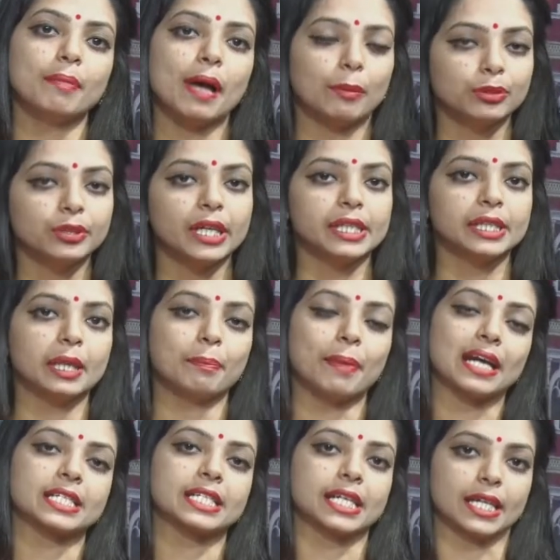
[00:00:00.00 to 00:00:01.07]
ব্যবস্থা নিতে
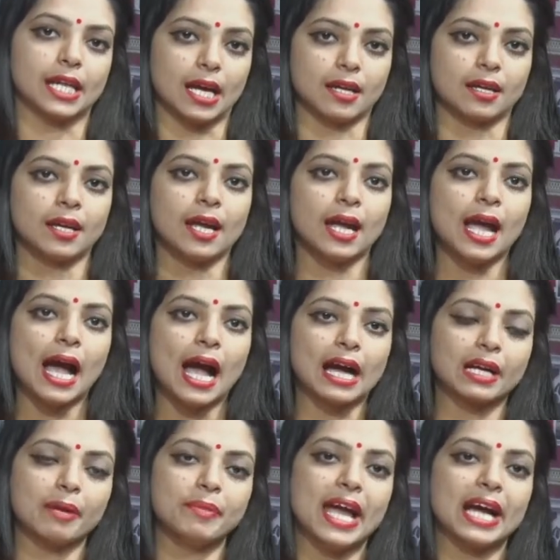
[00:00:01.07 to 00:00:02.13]
পারছেন না
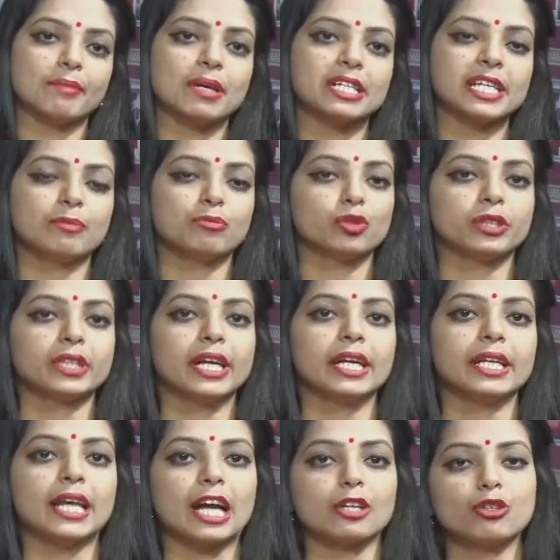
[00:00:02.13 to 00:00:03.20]
আগামী এক মাসের মধ্যে
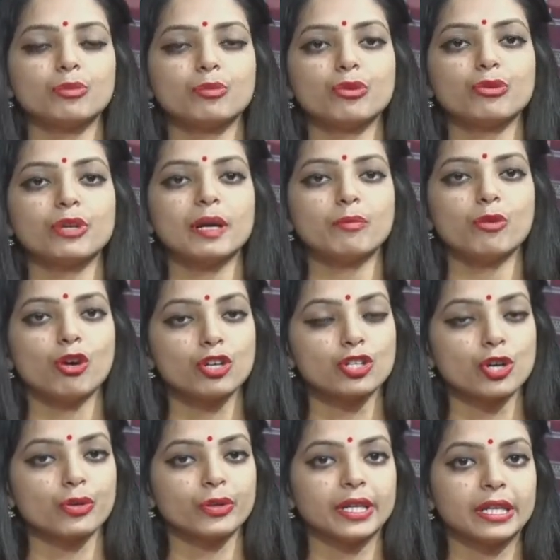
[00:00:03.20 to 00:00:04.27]
নাটোর বগুড়া
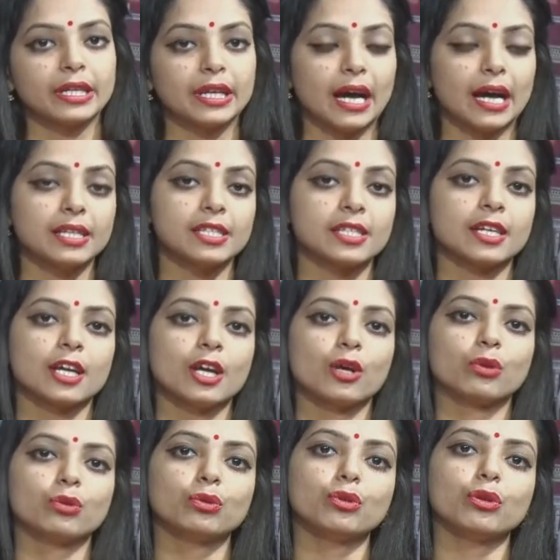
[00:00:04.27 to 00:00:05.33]
মহাসড়কের কাজ
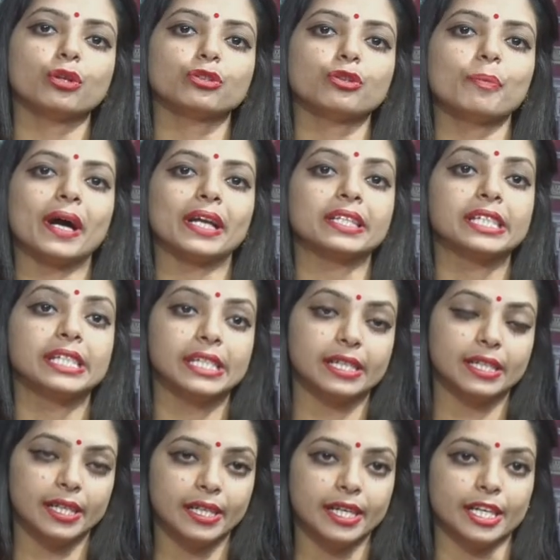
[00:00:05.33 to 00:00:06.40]
গুণগত মান ঠিক
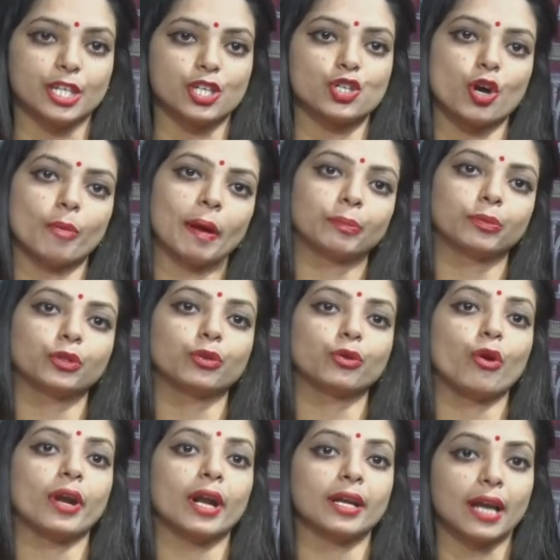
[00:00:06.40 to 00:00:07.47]
রেখে সমাপ্ত
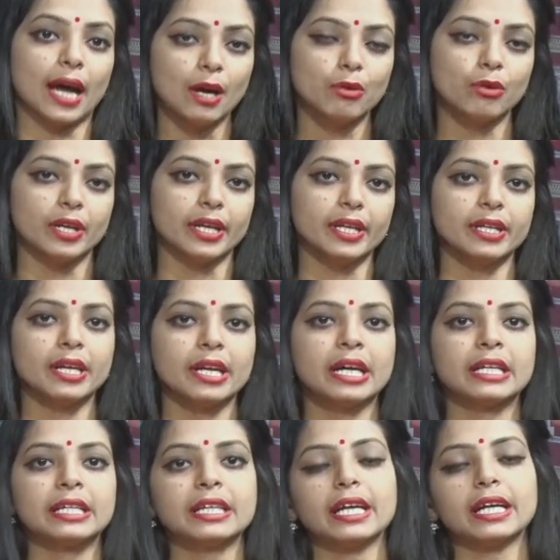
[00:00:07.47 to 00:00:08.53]
করা না হলে
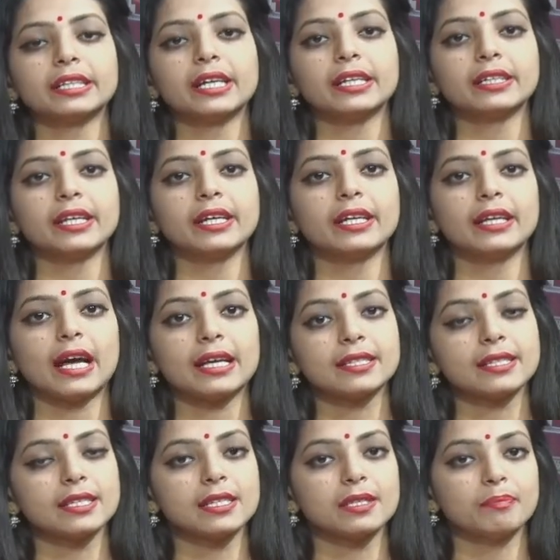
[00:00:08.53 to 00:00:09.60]
ঠিকাদারদের
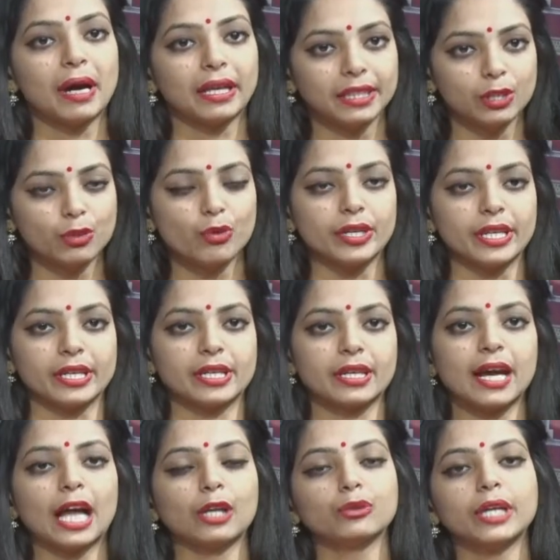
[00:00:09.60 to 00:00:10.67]
লাইসেন্স বাতিল করে
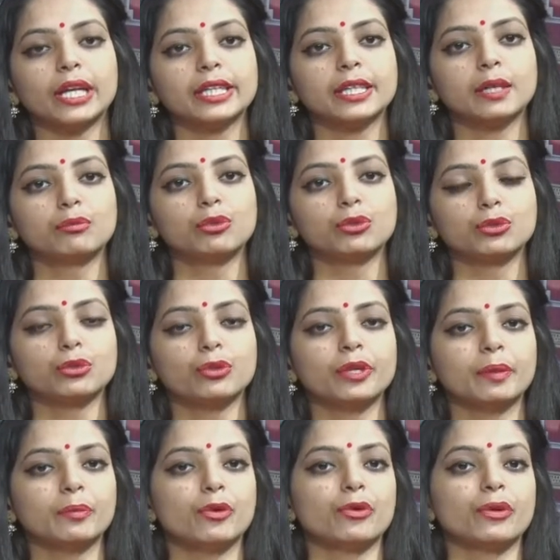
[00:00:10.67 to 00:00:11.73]
কালো তালিকাভুক্ত
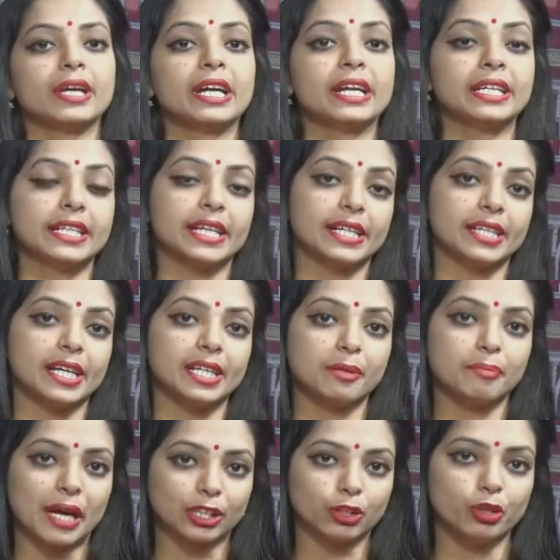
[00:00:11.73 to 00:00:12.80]
এবং
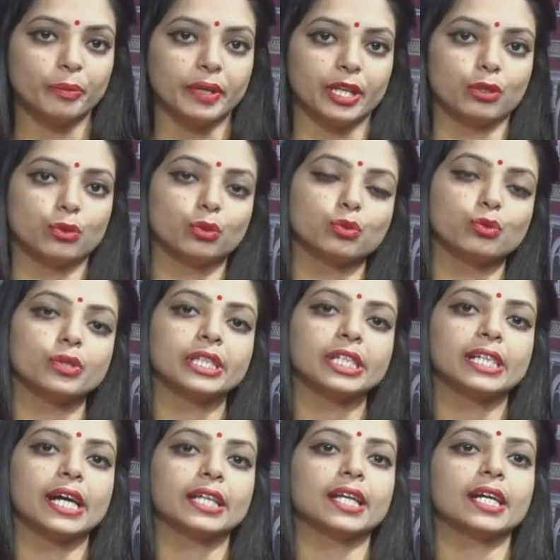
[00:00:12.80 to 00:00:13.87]
টেন্ডারের মাধ্যমে নতুন
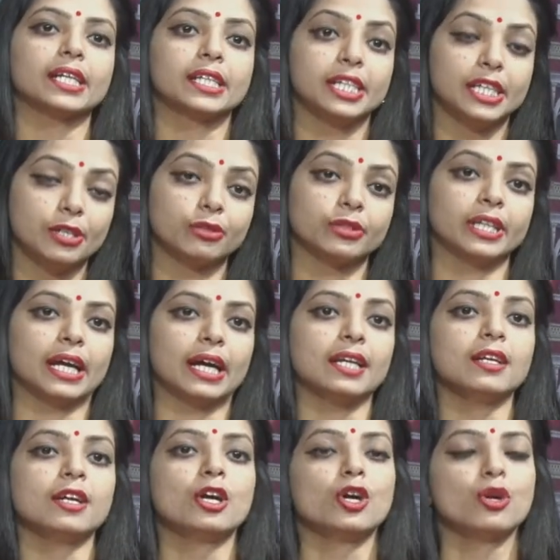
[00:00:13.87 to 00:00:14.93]
ঠিকাদার নিয়োগ দেওয়ার
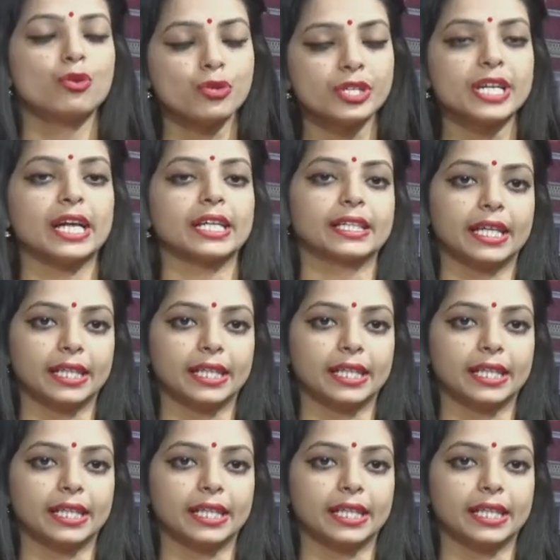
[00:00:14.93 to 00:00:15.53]
হুঁশিয়ারি দেন